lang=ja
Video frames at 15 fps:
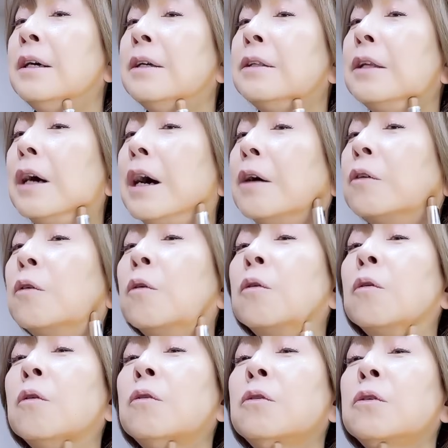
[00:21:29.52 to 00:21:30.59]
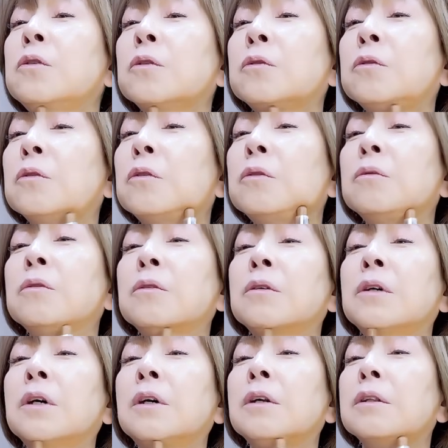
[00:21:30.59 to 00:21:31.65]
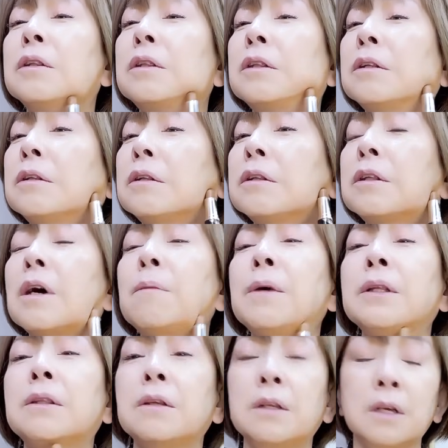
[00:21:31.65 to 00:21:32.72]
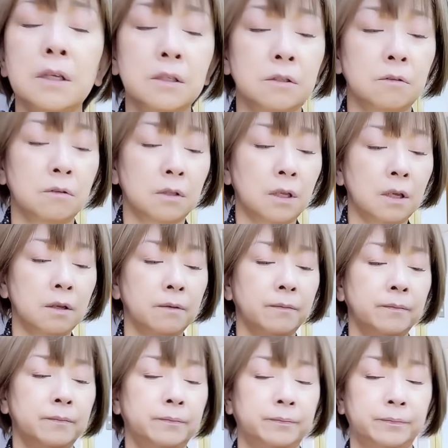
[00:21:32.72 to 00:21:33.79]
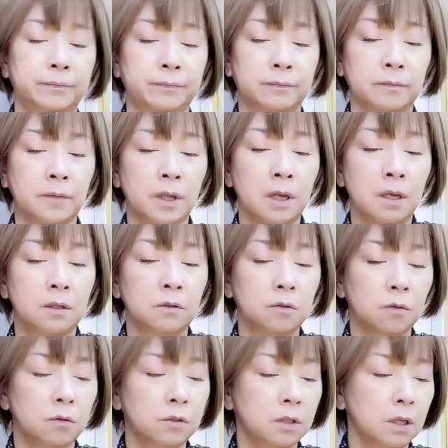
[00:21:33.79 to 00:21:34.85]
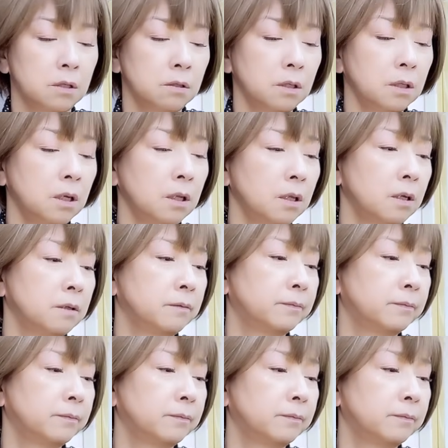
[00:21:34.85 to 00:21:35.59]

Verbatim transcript: で、あ、ここのちょっと、溜まってるやつをね、ちょっとつけすぎだな。